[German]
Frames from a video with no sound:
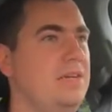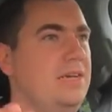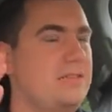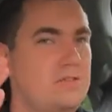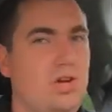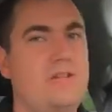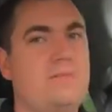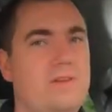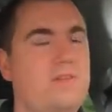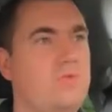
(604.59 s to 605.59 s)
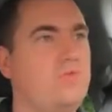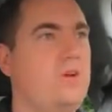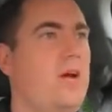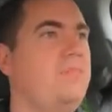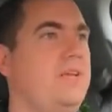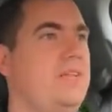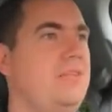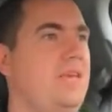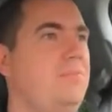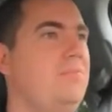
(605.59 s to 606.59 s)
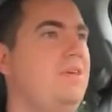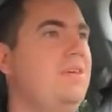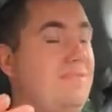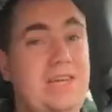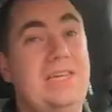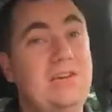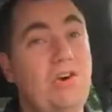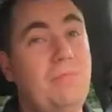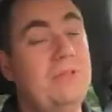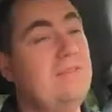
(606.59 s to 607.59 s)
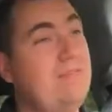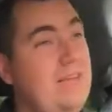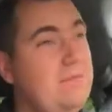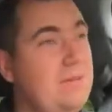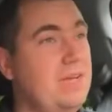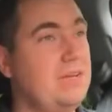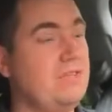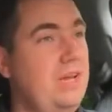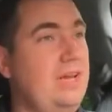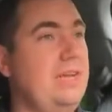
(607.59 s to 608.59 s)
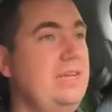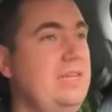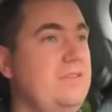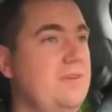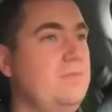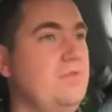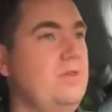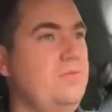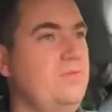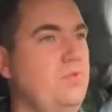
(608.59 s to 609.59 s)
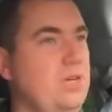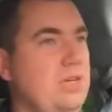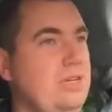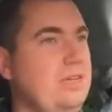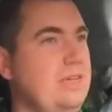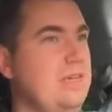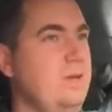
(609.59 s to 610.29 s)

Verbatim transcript: Es soll zwar Software-Updates geben, wann die kommen, weiß man aktuell leider nicht, was man so in Foren liest.